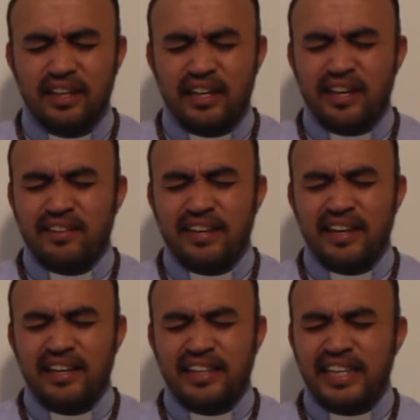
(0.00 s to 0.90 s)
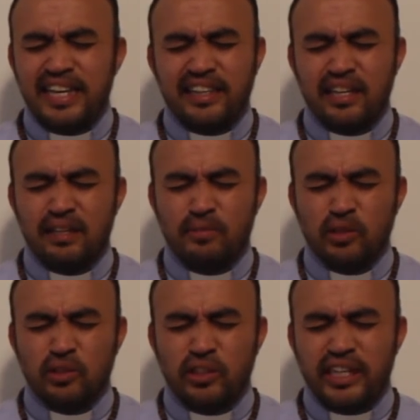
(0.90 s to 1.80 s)
En este día tan
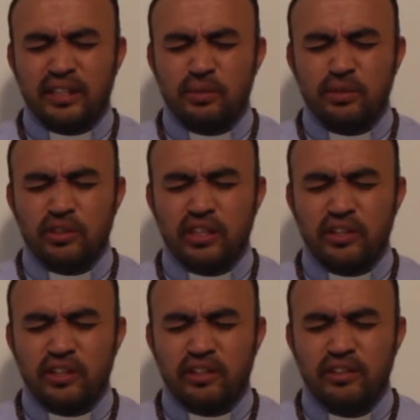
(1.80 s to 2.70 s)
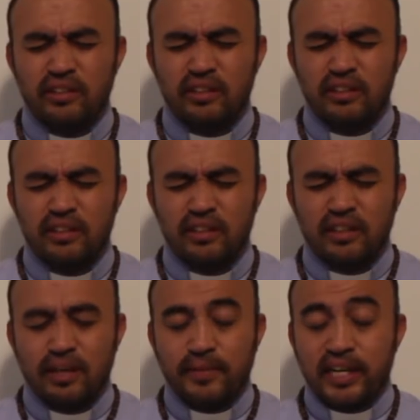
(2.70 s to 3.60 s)
hermoso, día tuyo, Señor,
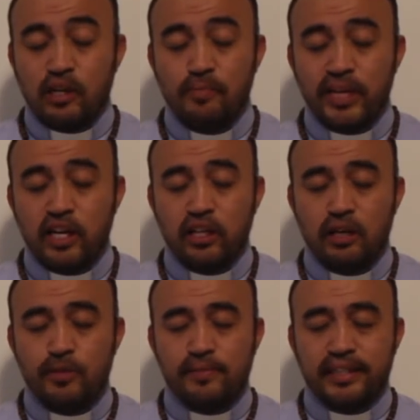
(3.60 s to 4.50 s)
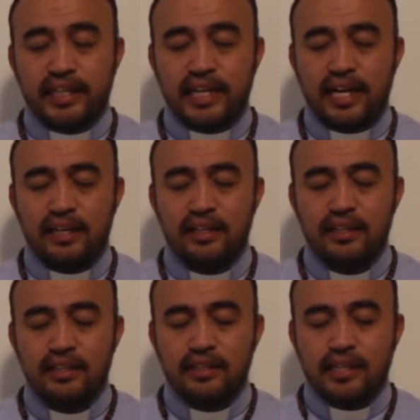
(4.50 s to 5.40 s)
también acompañado del amor maternal
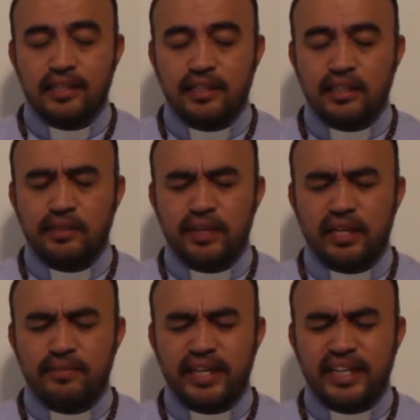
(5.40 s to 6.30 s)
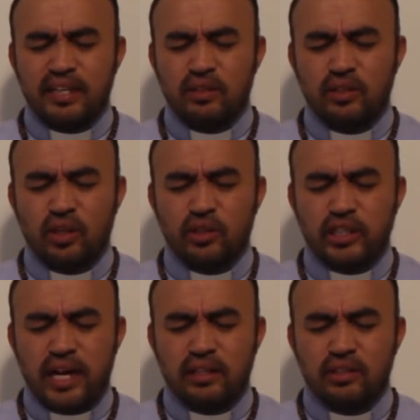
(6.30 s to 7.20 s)
de la Santísima Virgen María con todos los
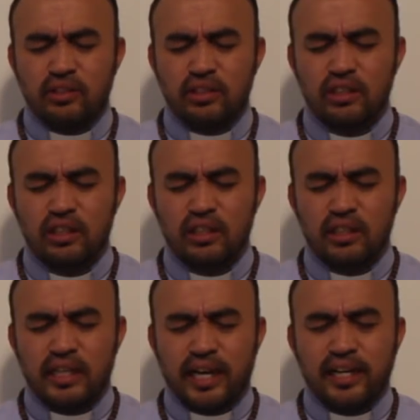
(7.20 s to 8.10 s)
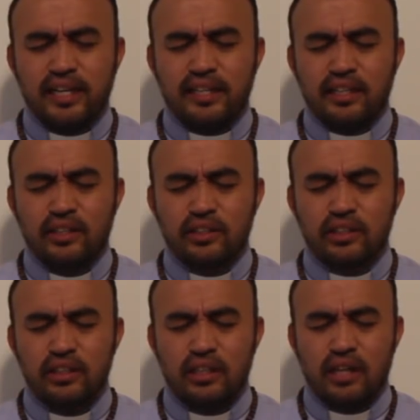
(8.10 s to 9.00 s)
santos y ángeles de Dios,